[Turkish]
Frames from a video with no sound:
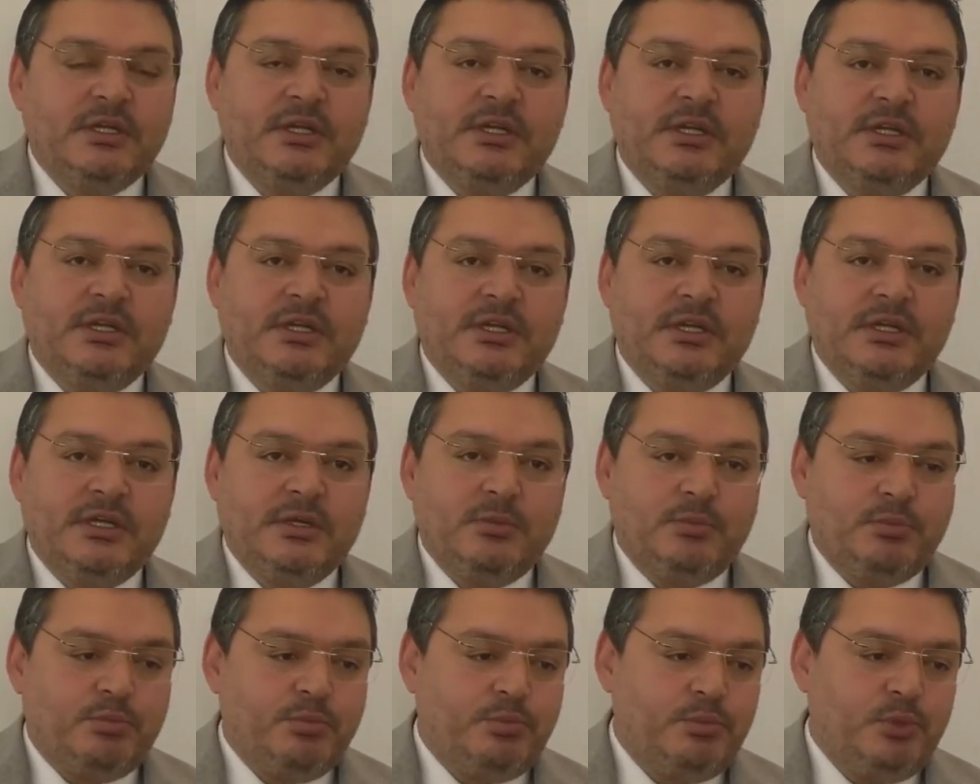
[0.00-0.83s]
e,
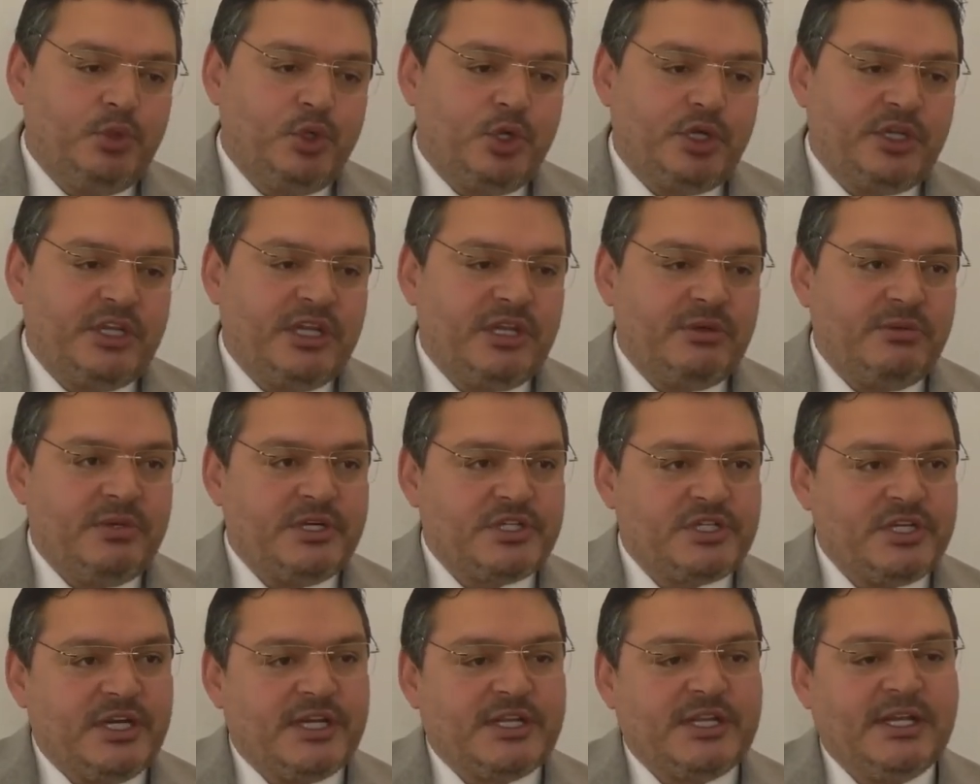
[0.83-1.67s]
dörder
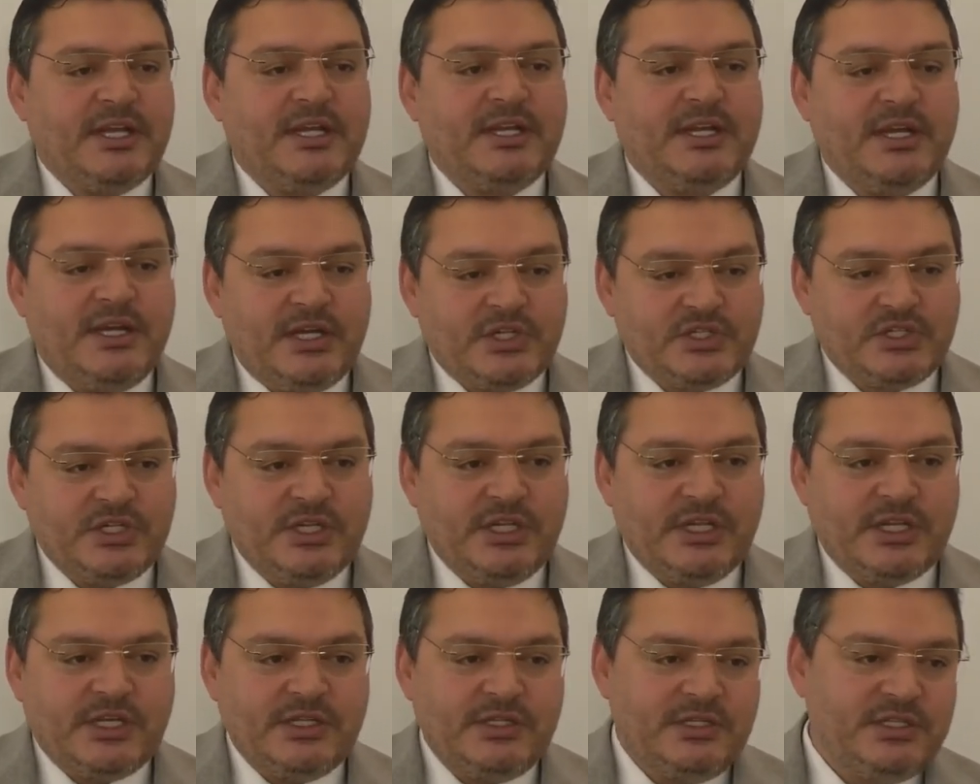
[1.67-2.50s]
beşer tane
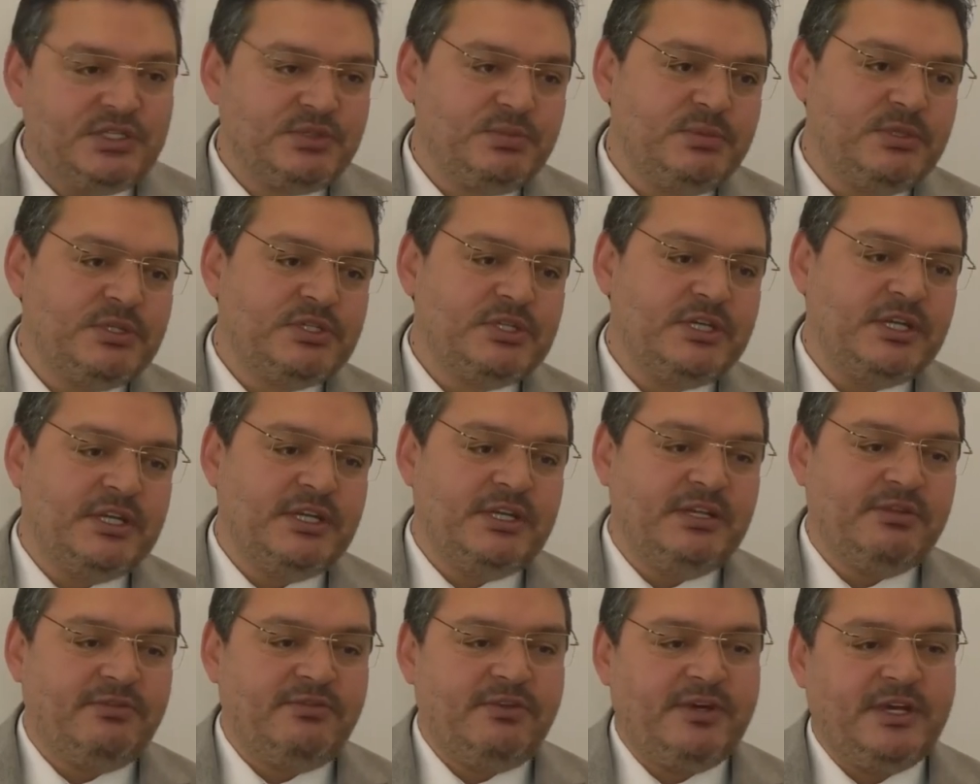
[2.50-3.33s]
aşıların hiçbir
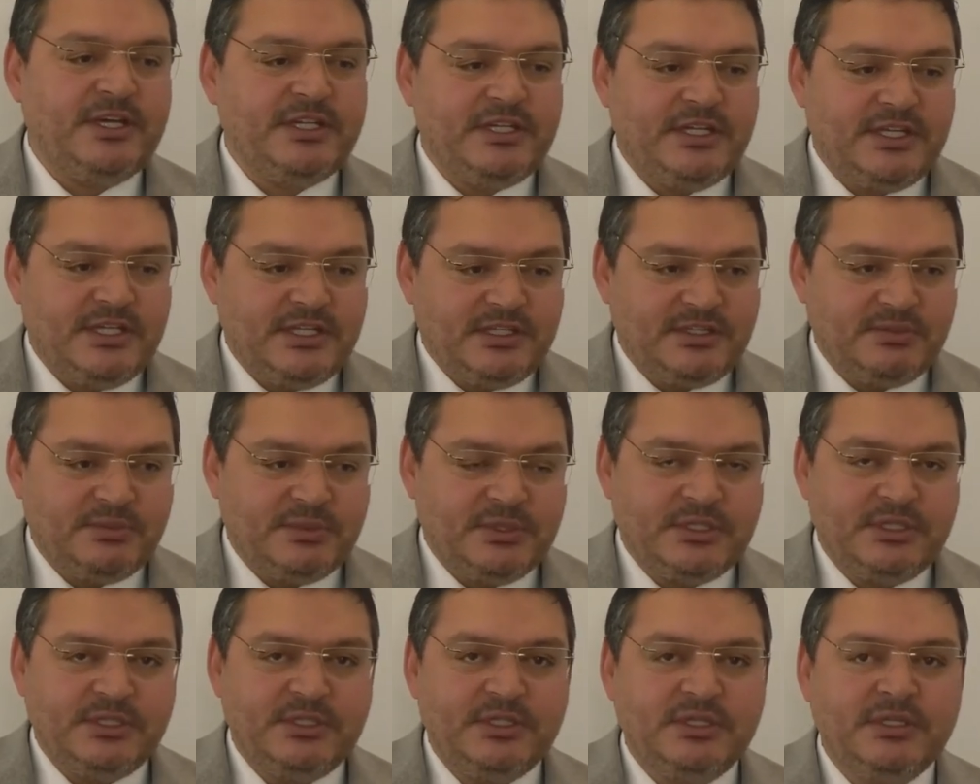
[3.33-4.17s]
şekilde fayda
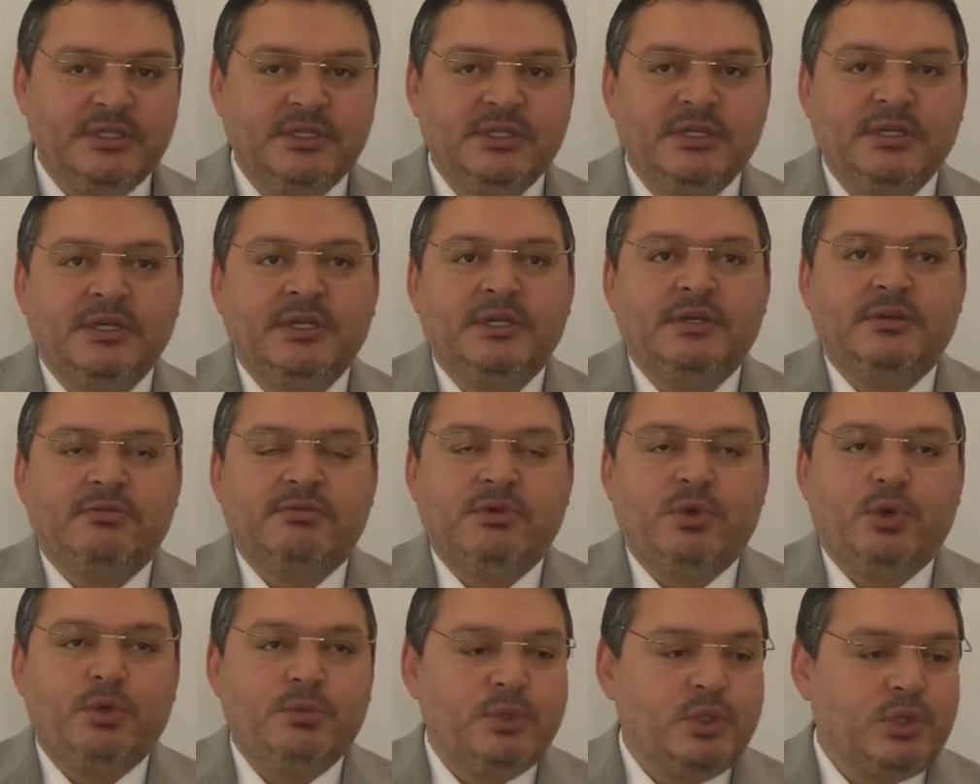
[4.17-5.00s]
etmediği
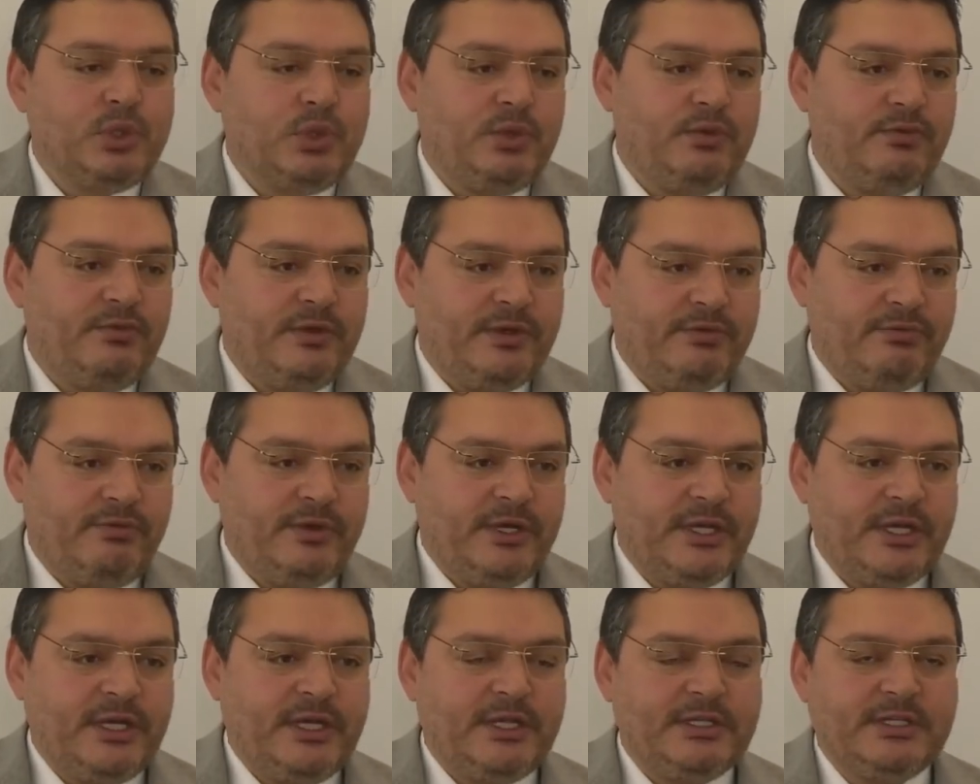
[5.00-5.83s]
ve omikron
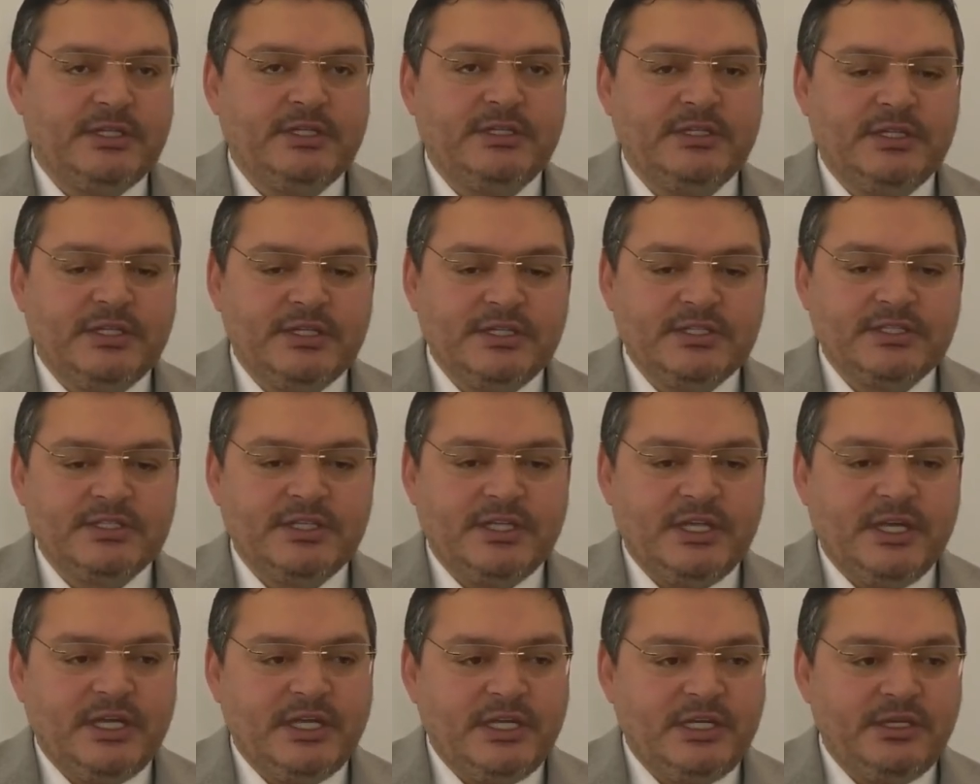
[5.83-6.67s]
varyantının da hızla
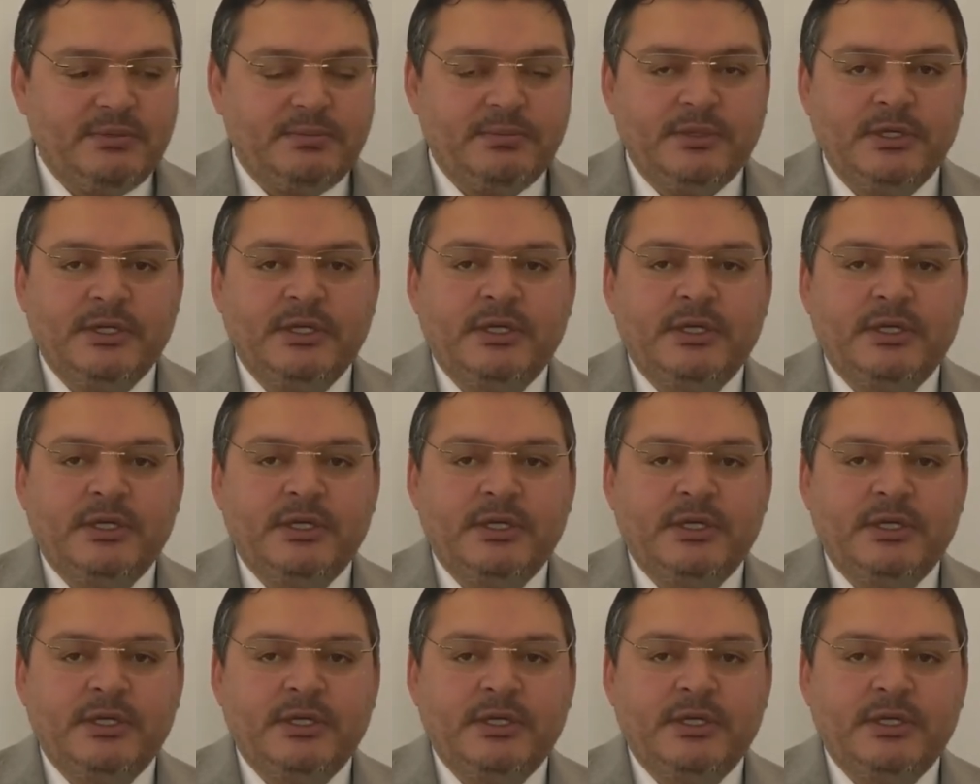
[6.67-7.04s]
yayılıp